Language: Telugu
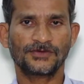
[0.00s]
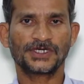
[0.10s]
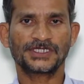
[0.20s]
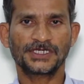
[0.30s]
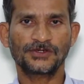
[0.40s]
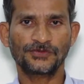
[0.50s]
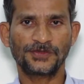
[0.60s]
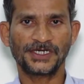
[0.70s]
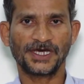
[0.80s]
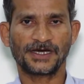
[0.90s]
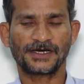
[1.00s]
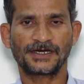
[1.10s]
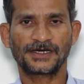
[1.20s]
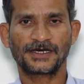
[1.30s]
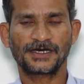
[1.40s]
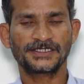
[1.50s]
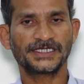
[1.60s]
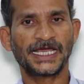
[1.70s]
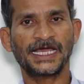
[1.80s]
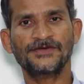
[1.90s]
ఒక తెలుగు బిడ్డ
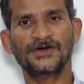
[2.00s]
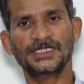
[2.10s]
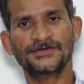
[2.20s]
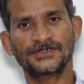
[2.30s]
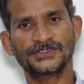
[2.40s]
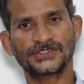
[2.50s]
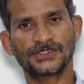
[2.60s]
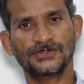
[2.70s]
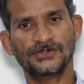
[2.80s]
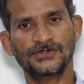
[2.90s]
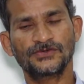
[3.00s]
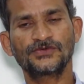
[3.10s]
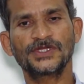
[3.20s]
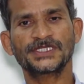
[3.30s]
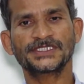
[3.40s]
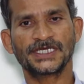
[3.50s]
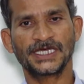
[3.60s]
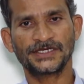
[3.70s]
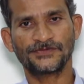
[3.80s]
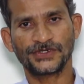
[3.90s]
న్యాయవాద వ్యవస్థలో ఉన్నత
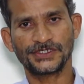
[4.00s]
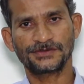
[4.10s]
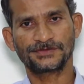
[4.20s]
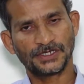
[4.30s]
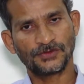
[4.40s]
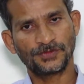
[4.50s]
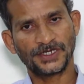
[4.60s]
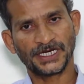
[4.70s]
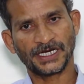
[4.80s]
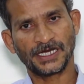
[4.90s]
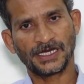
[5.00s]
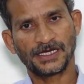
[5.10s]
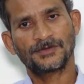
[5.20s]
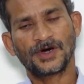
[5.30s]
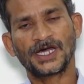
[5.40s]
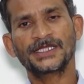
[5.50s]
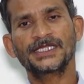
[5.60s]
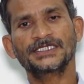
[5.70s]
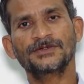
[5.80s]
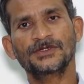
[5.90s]
స్థాయికి పోయి తెలుగు బిడ్డగా
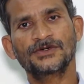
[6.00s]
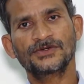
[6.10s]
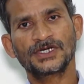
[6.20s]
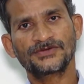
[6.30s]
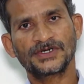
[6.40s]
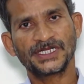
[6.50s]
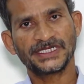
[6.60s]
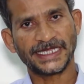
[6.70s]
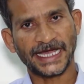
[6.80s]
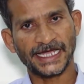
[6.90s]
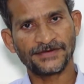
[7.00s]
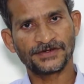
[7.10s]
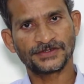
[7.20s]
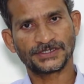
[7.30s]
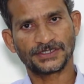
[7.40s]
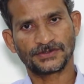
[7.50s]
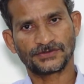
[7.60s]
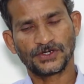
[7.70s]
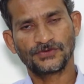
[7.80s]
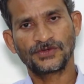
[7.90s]
భారతదేశంలో ఉన్నటువంటి న్యాయ వ్యవస్థలో
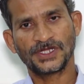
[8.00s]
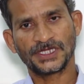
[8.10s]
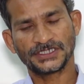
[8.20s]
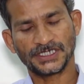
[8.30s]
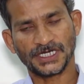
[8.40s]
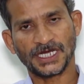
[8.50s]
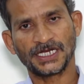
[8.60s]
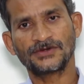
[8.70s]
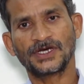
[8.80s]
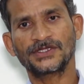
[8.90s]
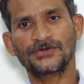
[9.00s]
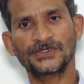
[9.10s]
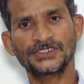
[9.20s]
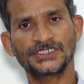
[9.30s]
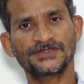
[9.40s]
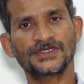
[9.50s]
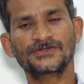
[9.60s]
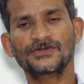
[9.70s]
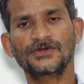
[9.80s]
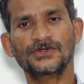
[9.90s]
ఒక ఉన్నత శిఖరాలను అధిరోహించిన
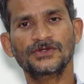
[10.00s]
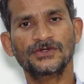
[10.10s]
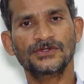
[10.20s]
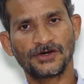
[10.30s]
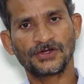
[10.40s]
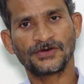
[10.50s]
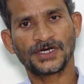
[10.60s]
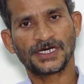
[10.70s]
వ్యక్తులు గౌరవ